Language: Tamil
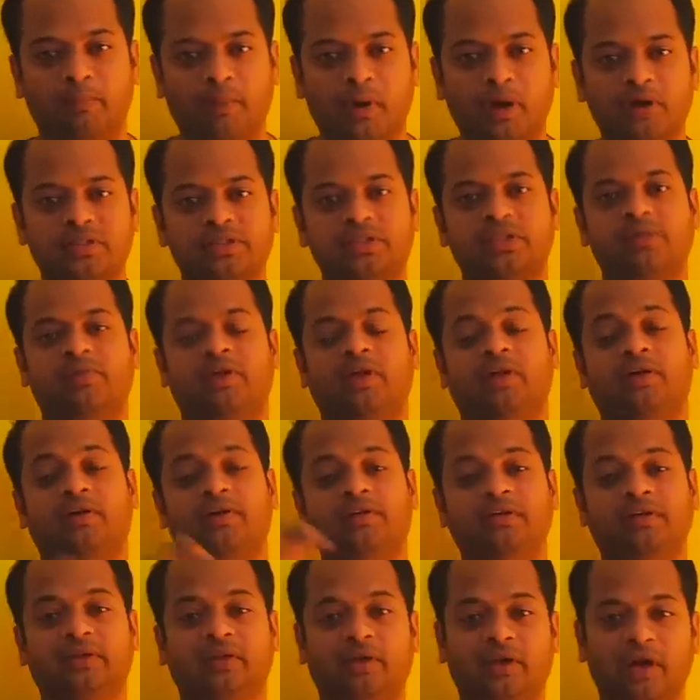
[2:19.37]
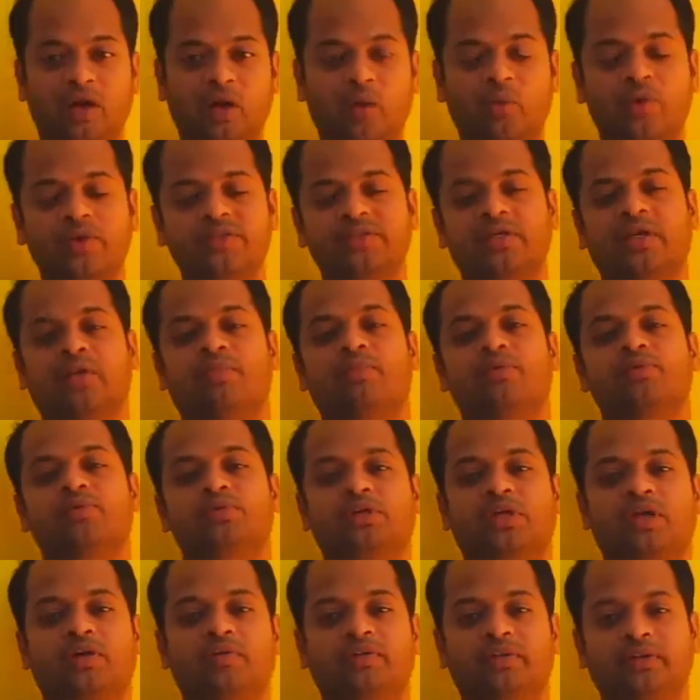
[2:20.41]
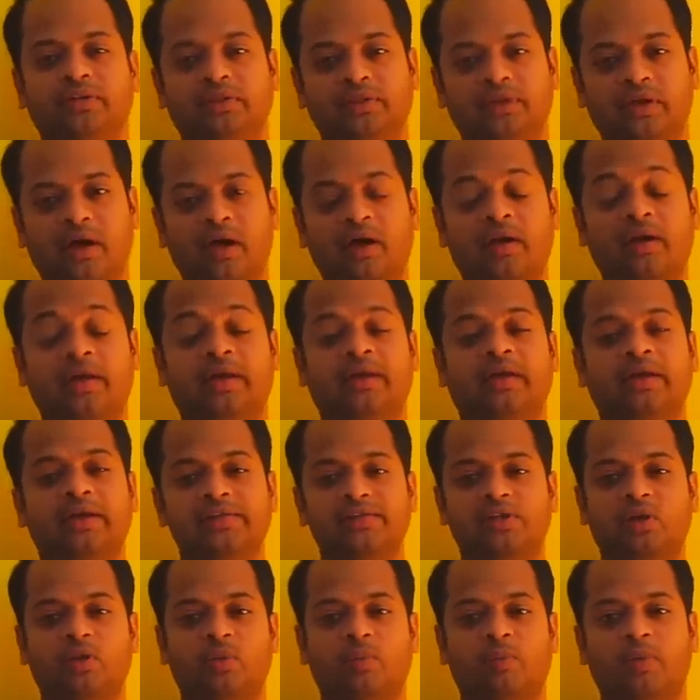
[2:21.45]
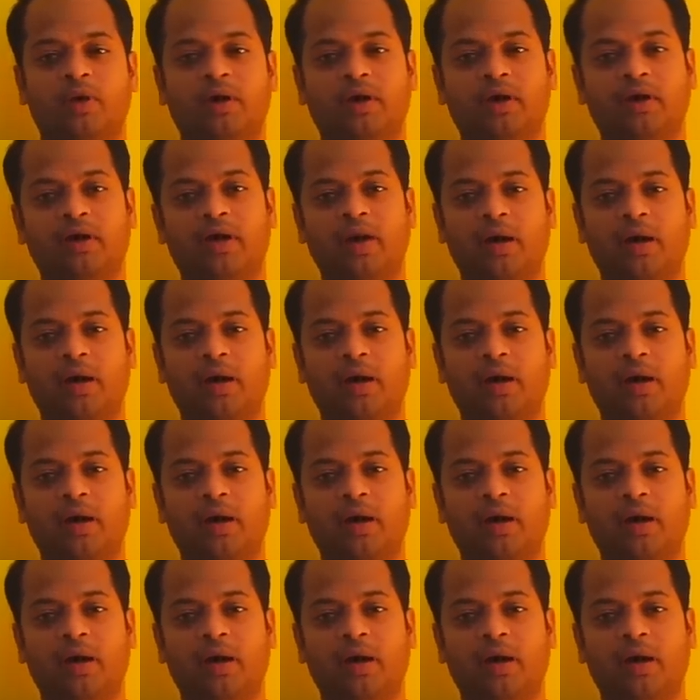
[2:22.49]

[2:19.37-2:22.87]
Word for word: பாசிட்டிவ் அதாவது கிளாக் வைஸாக நம்ம சுற்றினா வந்து ஆறா இன்க்ரீஸ் ஆகுமா